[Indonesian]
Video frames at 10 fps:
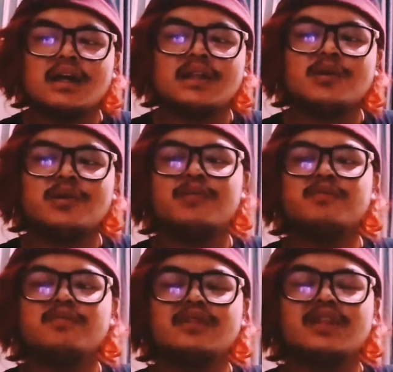atau
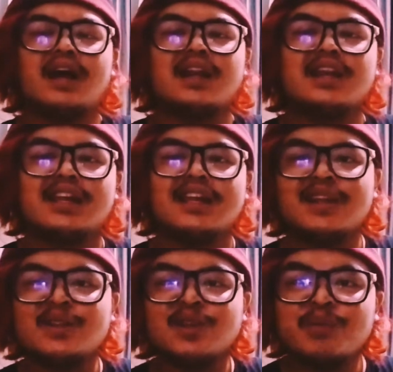hadiah
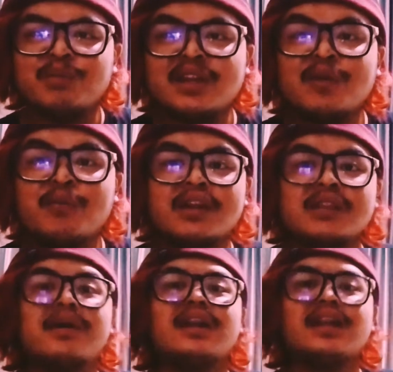Kinder Joy beli
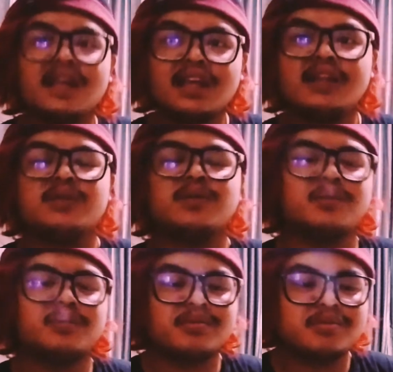Indomaret mana gitu
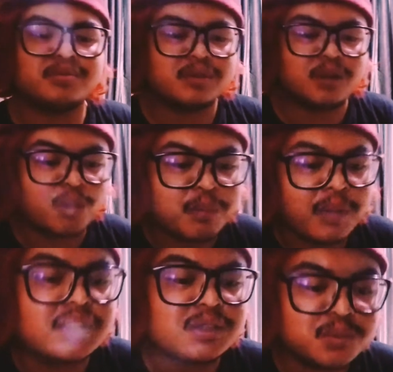telur
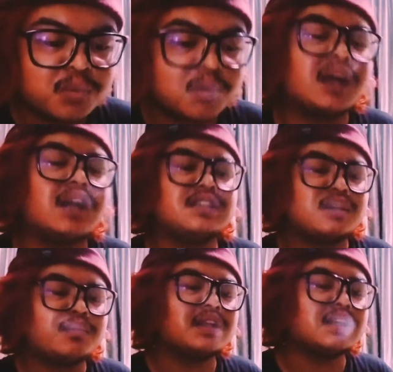palsu kurang
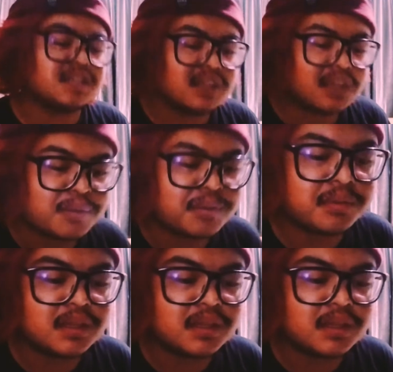ajar banget hasilnya